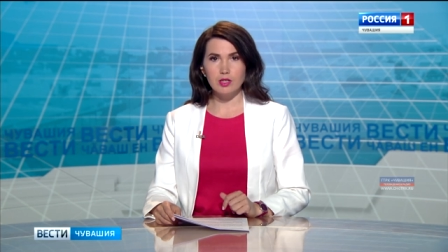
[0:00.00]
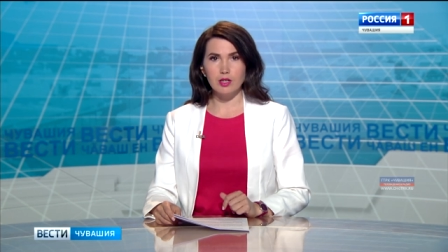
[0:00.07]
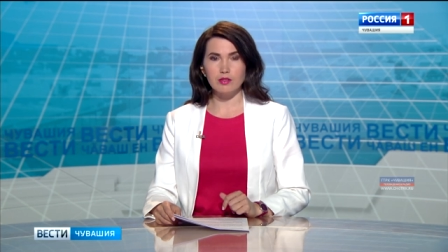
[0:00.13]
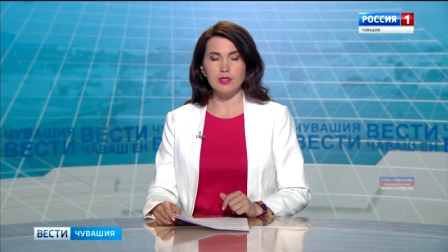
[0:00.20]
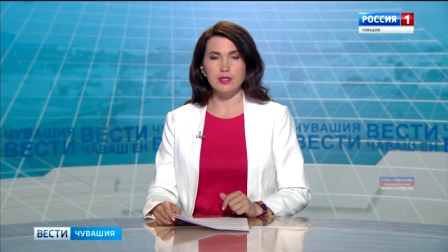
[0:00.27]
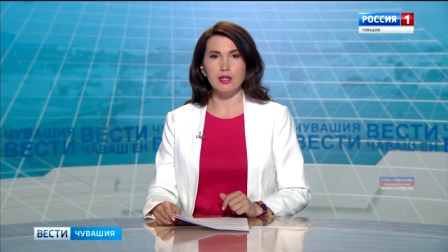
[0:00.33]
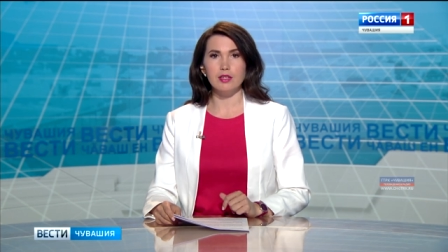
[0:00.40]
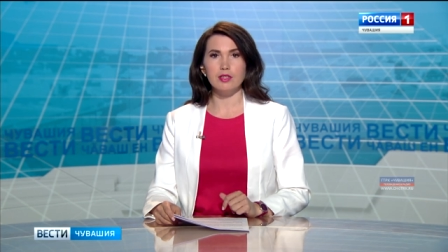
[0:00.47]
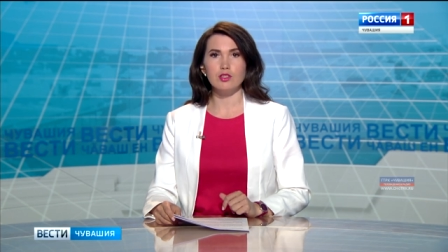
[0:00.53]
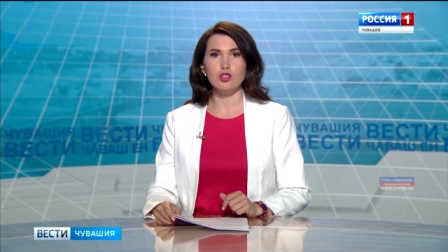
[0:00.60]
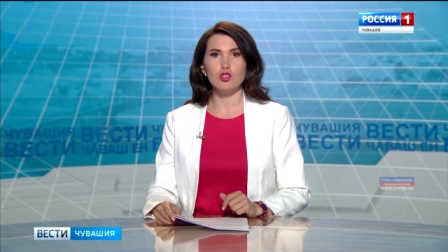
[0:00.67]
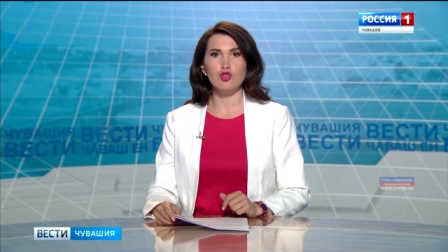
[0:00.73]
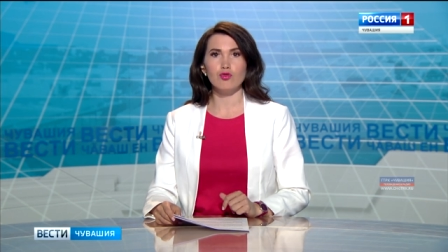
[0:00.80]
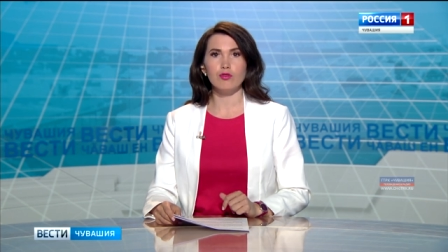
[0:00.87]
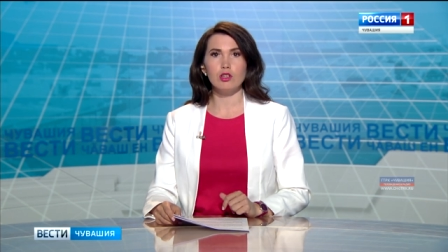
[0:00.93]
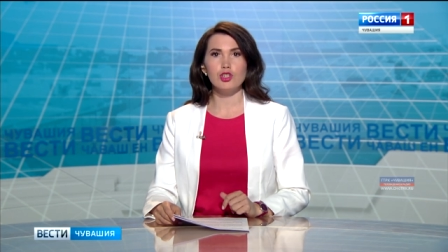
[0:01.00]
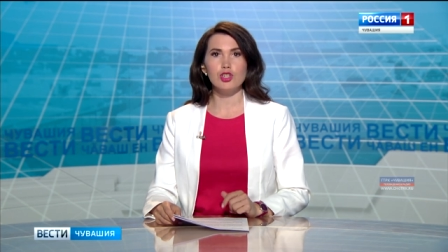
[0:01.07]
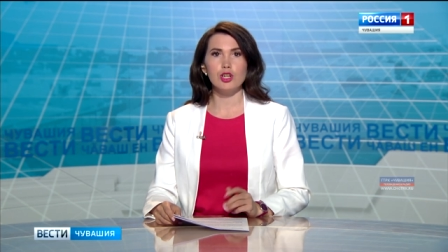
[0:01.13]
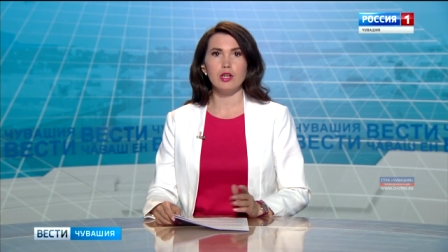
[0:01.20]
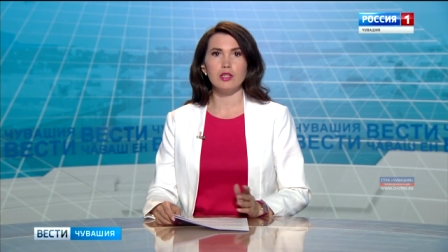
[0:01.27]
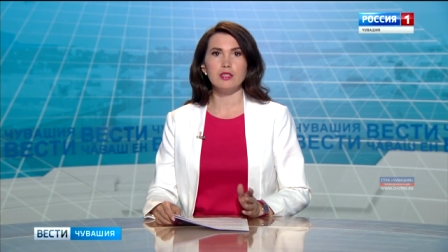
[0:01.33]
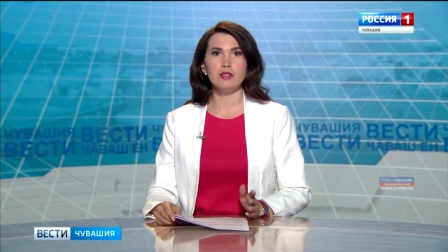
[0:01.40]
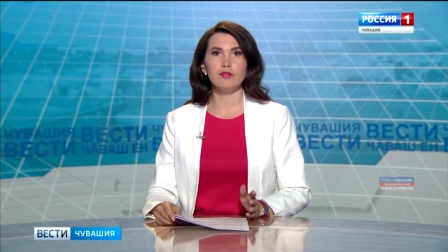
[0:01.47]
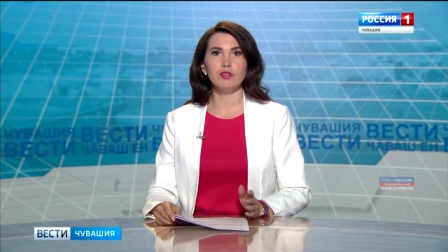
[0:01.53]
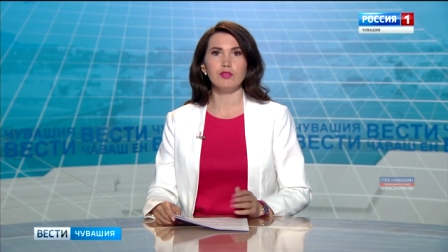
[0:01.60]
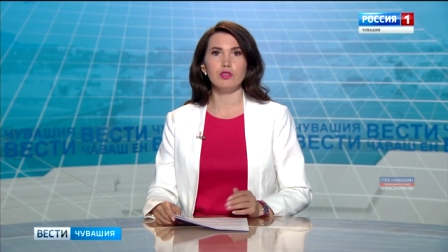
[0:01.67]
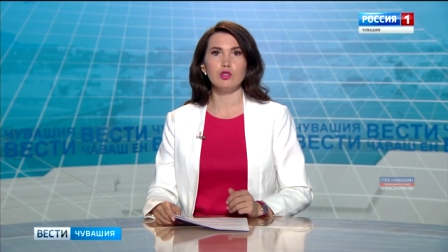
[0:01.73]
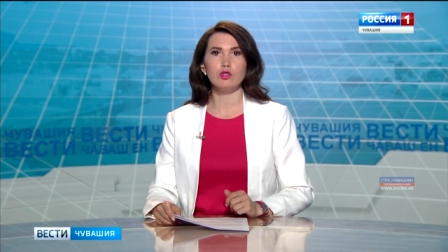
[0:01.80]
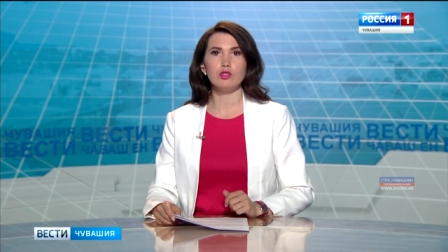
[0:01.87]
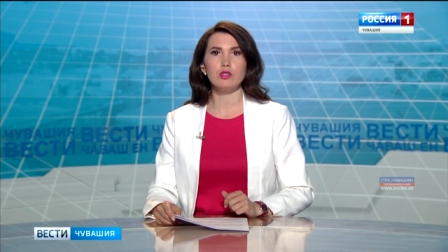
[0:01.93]
столицы Чувашии, активно
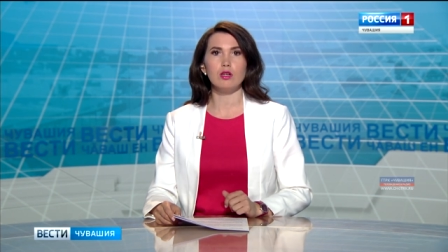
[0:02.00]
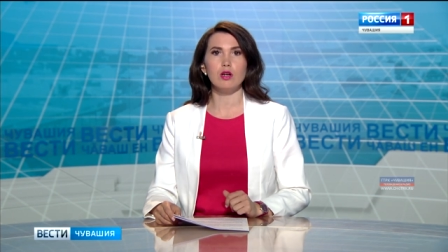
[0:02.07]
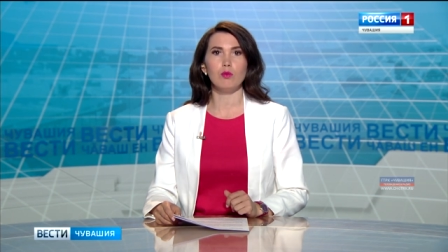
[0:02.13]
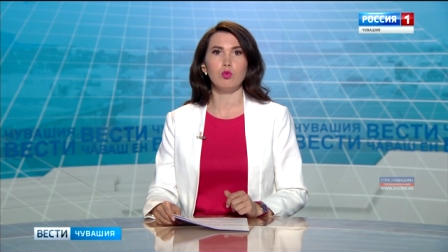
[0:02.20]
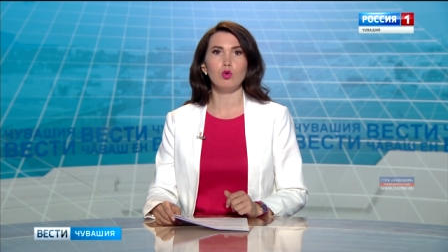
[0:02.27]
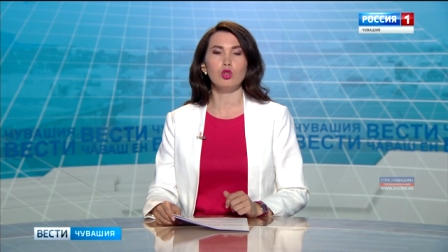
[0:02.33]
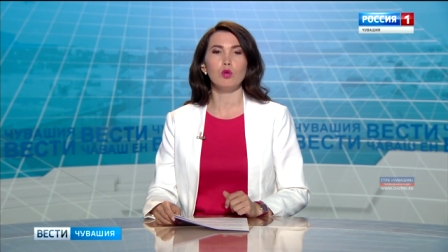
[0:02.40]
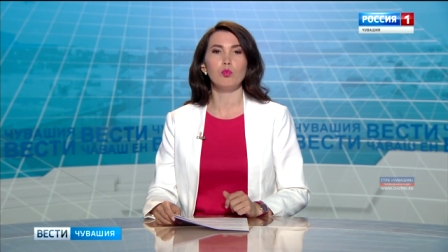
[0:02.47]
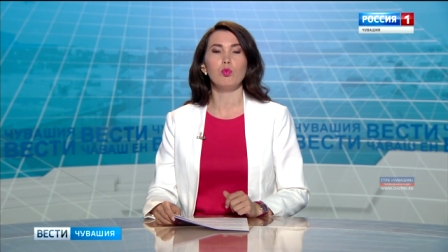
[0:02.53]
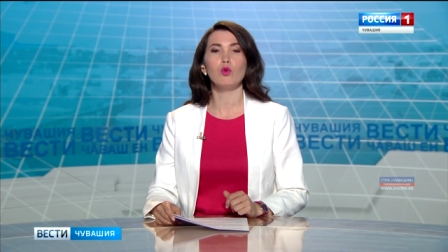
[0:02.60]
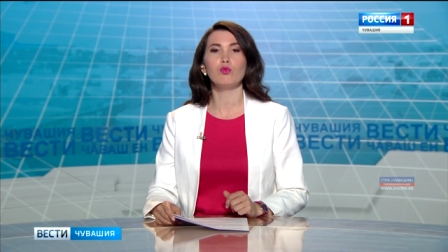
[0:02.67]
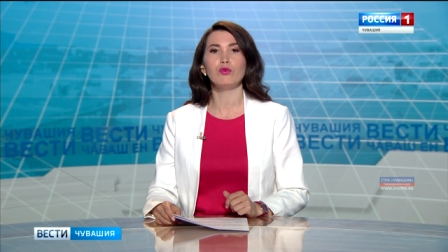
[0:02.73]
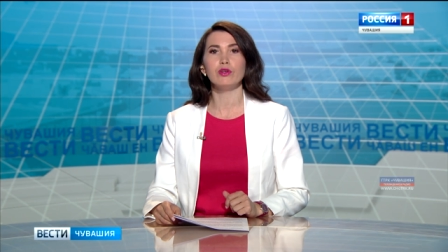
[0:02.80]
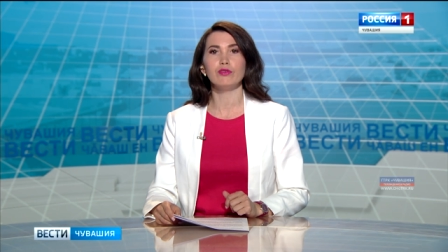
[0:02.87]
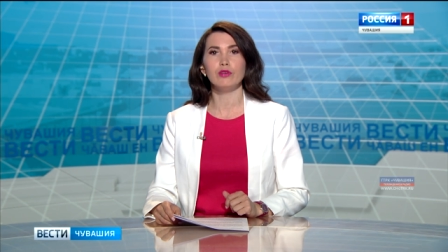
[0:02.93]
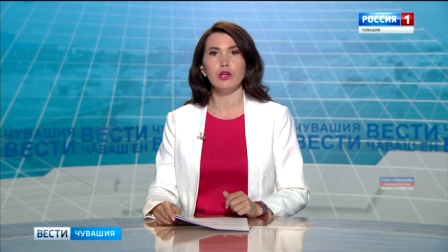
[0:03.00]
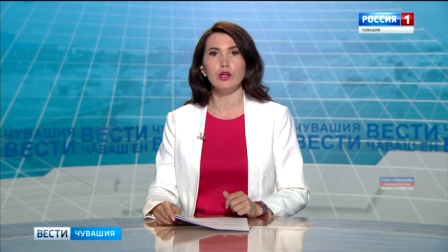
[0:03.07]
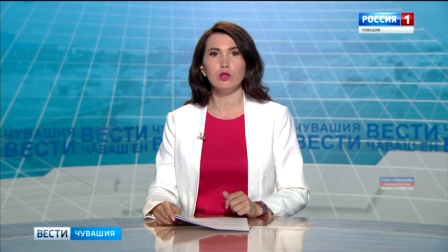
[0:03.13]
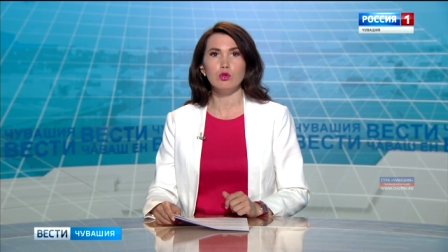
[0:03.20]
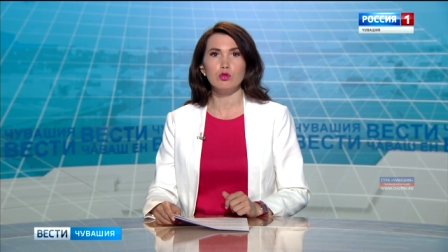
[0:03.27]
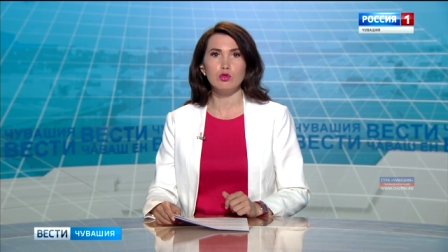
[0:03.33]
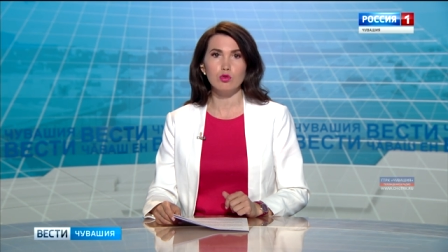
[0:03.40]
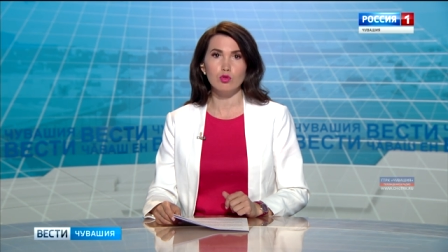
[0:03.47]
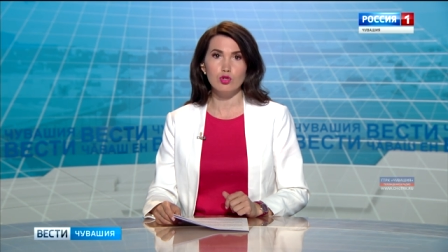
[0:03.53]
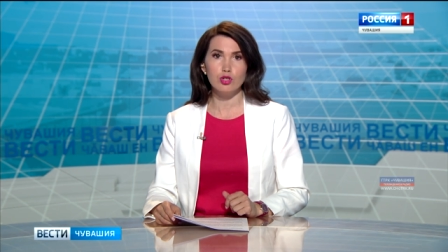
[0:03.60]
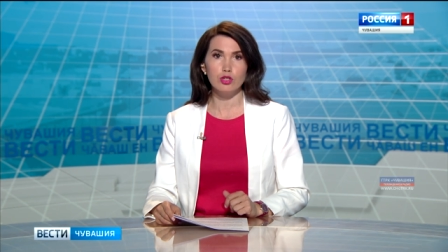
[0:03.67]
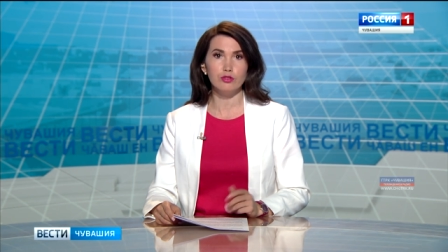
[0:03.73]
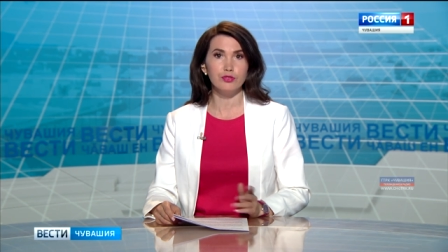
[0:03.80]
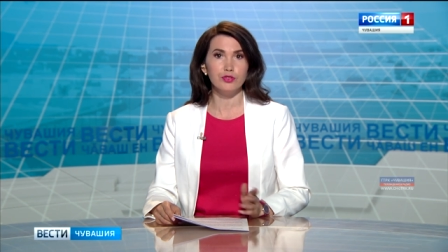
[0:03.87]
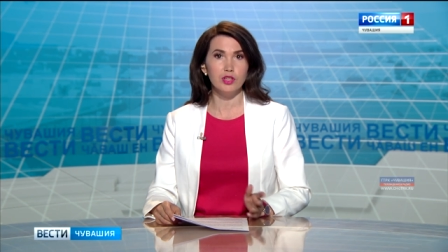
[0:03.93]
ведется работа по выявлению
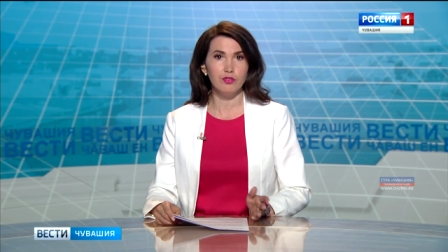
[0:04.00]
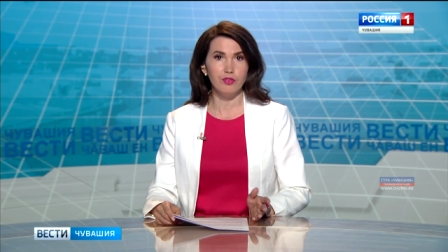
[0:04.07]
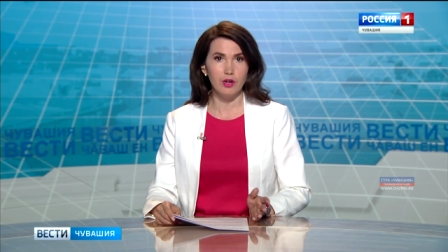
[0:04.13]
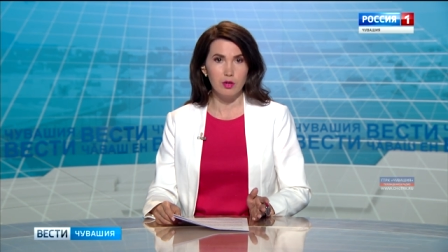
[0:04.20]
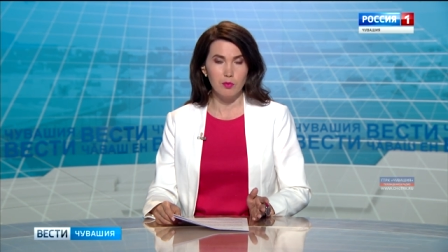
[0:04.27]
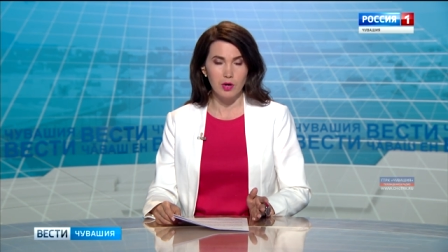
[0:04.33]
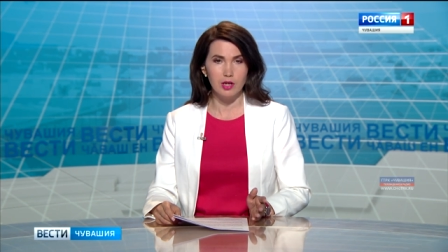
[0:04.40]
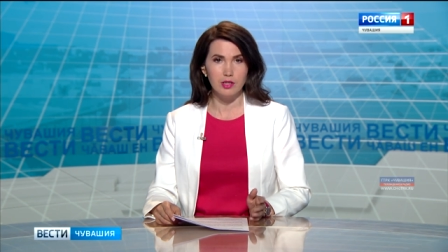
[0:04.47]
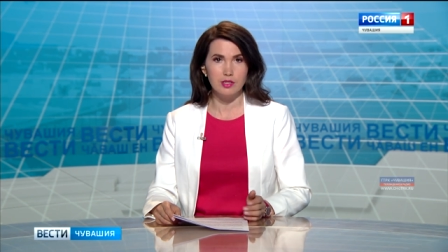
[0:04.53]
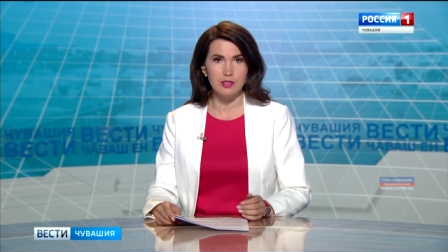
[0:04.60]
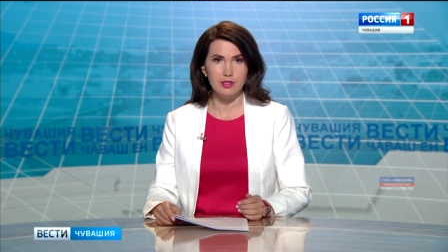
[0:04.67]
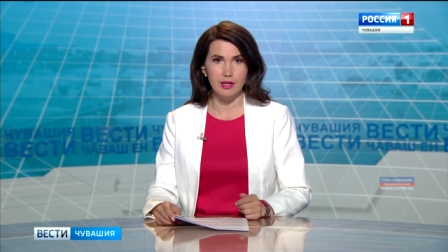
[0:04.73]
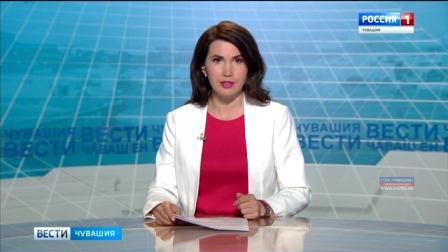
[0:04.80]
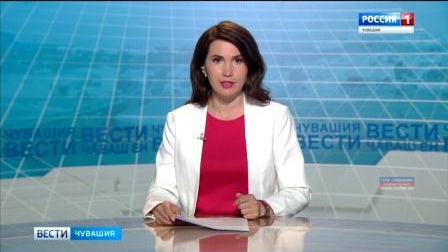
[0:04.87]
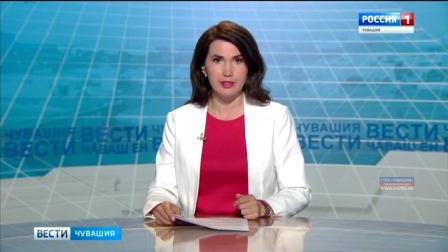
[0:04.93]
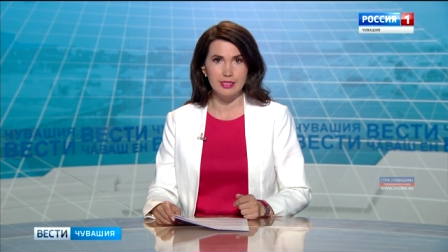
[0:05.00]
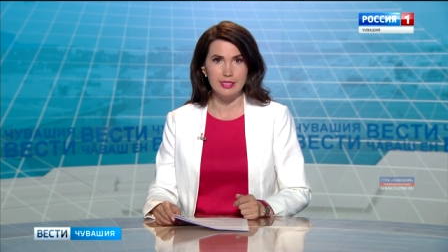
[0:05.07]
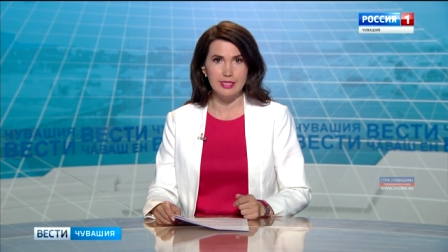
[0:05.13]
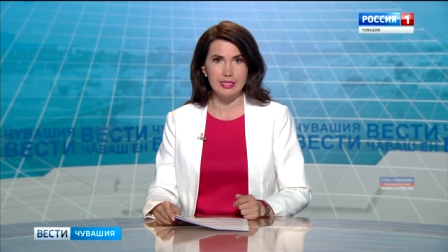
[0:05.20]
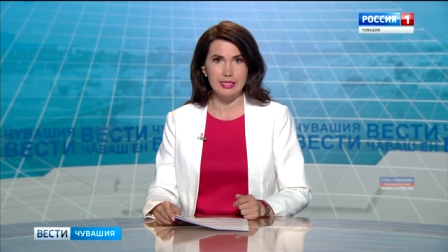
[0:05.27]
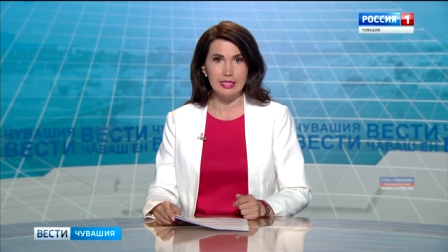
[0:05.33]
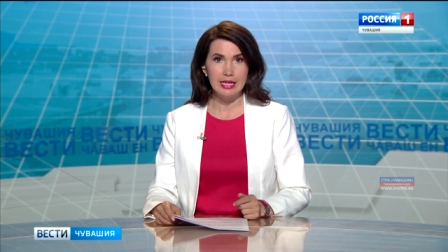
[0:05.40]
случаев неформальной занятости.